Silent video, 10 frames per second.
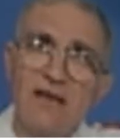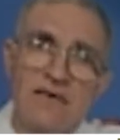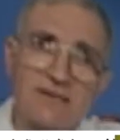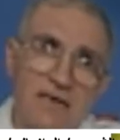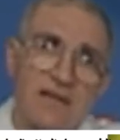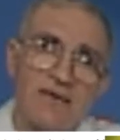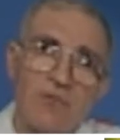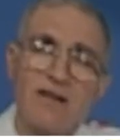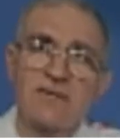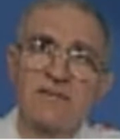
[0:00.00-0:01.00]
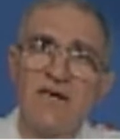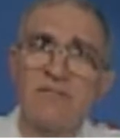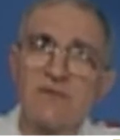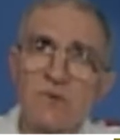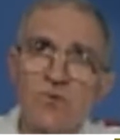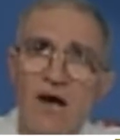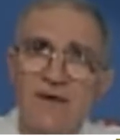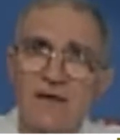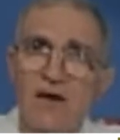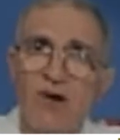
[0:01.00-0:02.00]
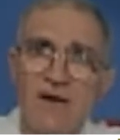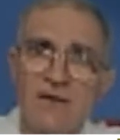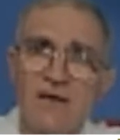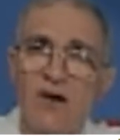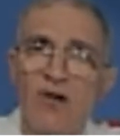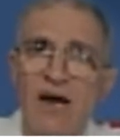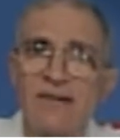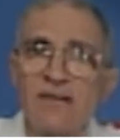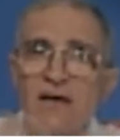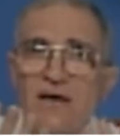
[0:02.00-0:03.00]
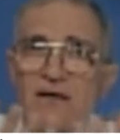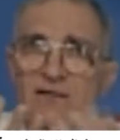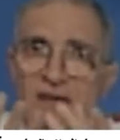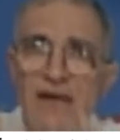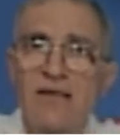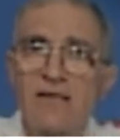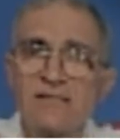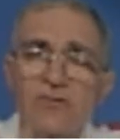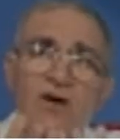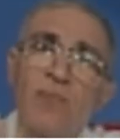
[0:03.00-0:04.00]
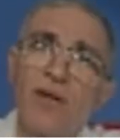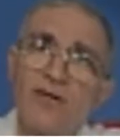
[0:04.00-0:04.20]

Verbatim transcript: السعد نبات السعد بنسبه واحد الى واحد الى واحد نطحنها نسويها